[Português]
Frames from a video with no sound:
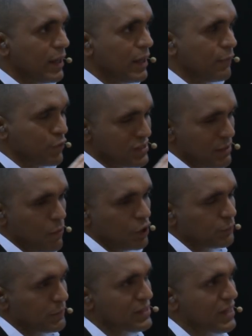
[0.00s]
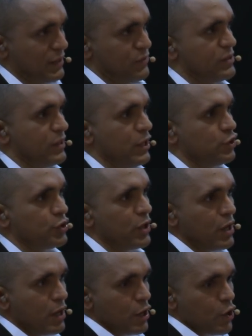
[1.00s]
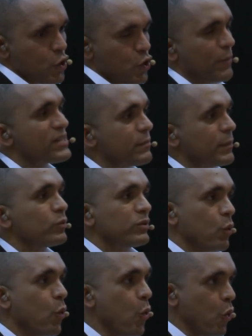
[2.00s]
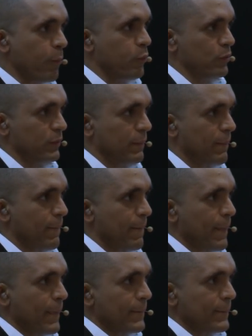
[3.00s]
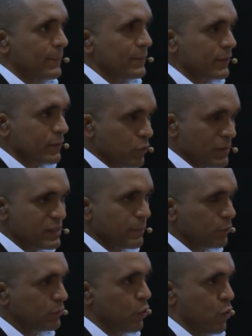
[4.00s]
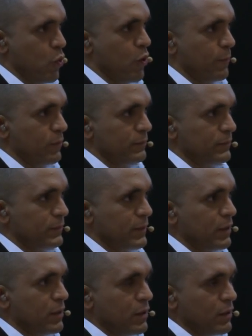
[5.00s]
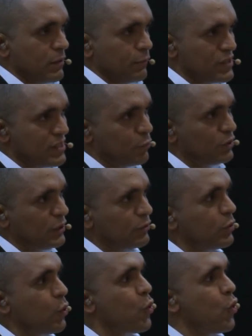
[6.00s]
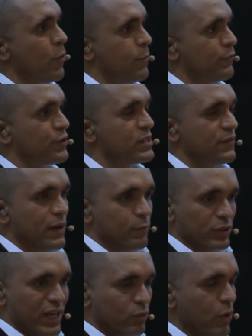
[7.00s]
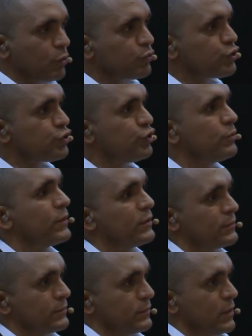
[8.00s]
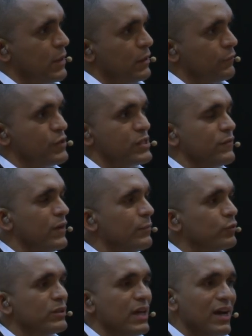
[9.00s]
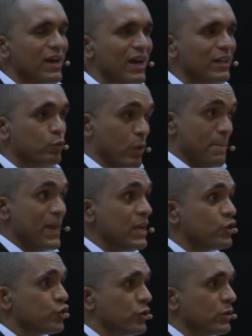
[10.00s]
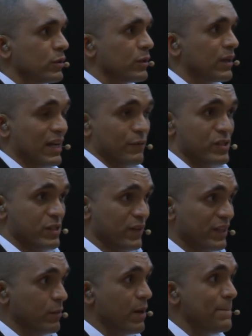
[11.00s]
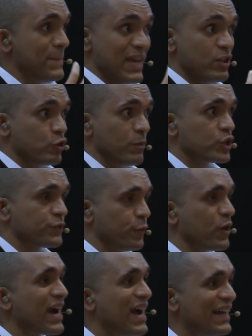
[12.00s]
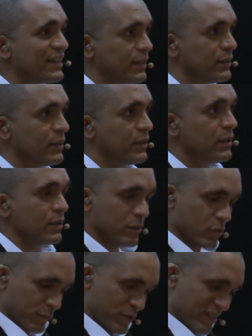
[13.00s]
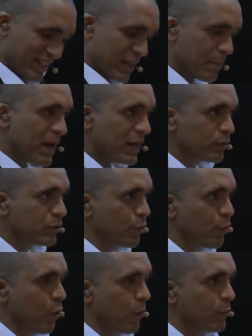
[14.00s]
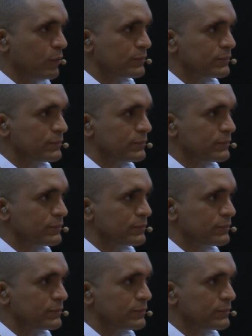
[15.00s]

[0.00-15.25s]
e você mostra para esse cara o seguinte, começa pelo teu corpo. Começa pelo teu corpo. Você mudando o teu corpo, você vai mudar a tua autoestima, você vai mudar a tua mente. Cara, você vai ter uma mente mais focada quando você trabalha o teu corpo.